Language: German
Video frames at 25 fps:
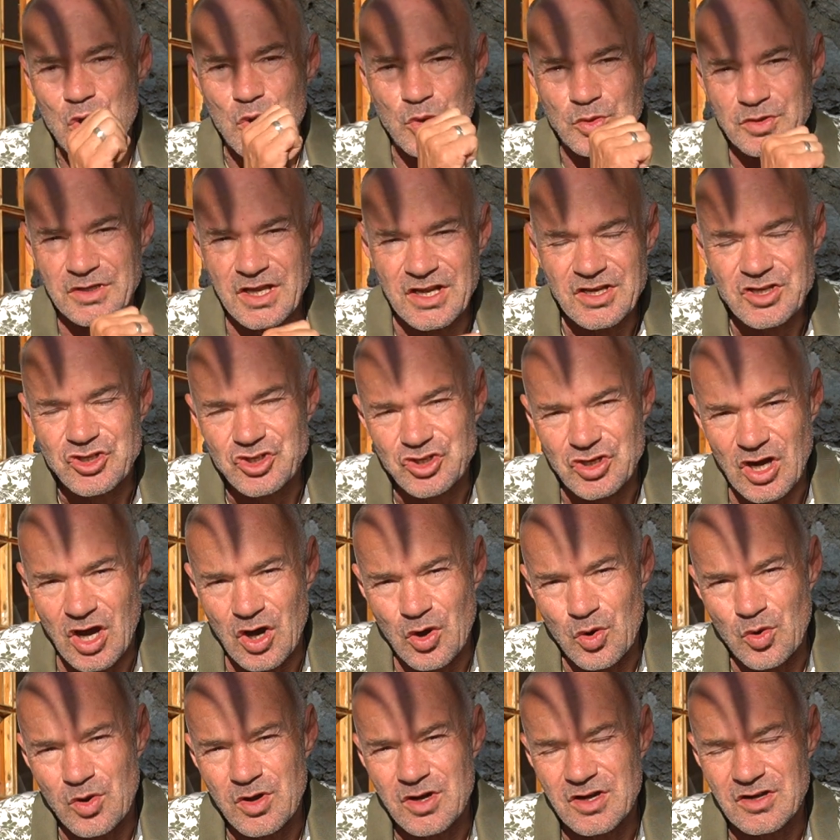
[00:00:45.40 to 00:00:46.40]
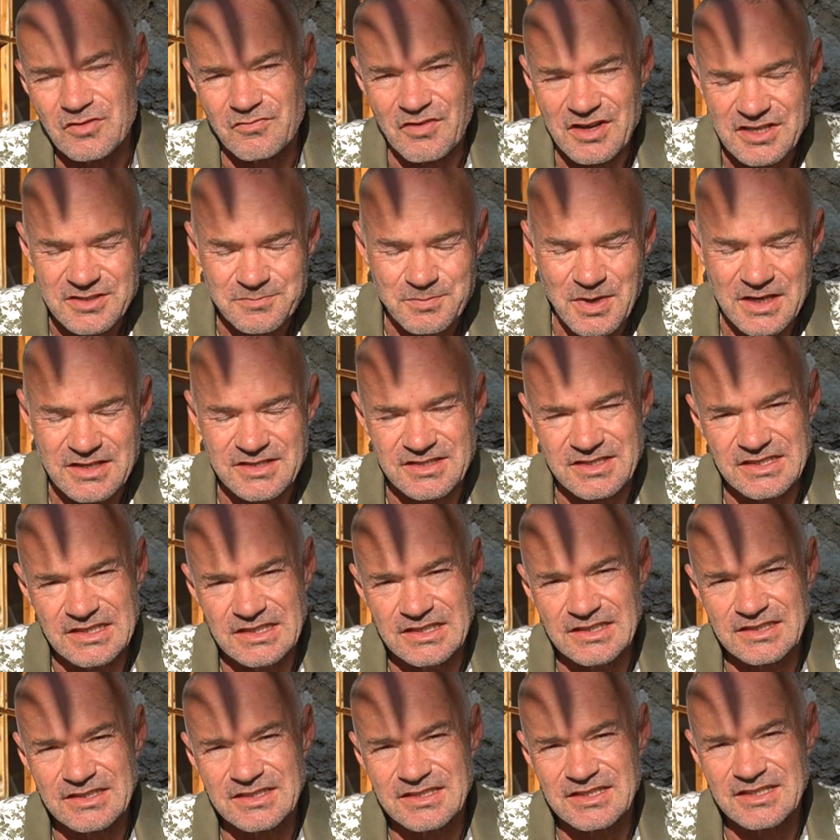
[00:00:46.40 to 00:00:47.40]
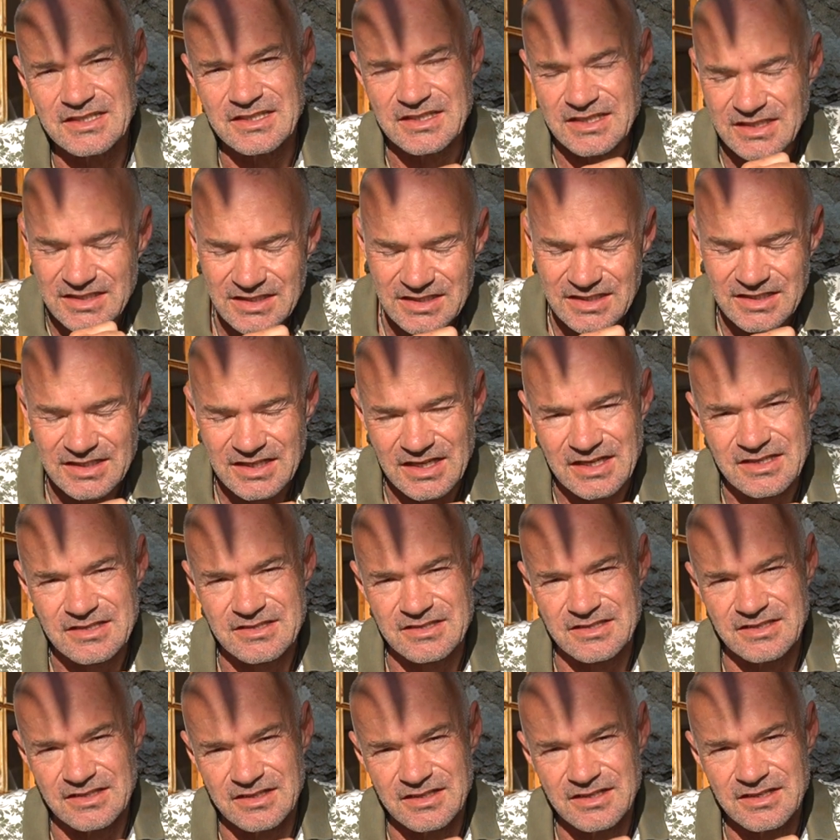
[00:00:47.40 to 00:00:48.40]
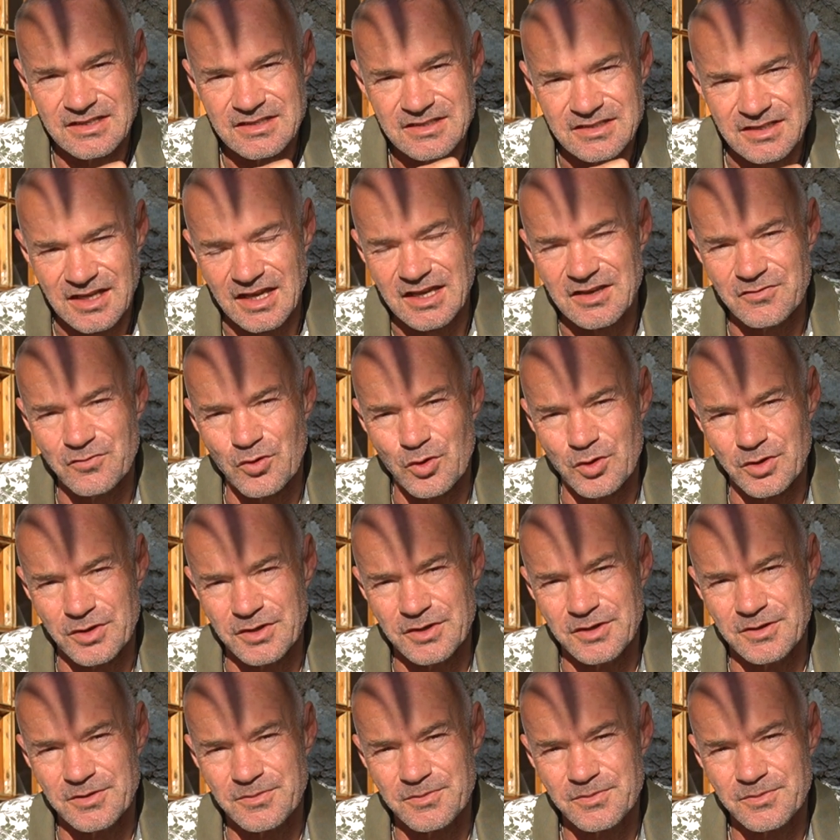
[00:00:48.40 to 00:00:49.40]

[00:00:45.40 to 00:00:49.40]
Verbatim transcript: Und dann schau, was passiert in den nächsten drei Wochen.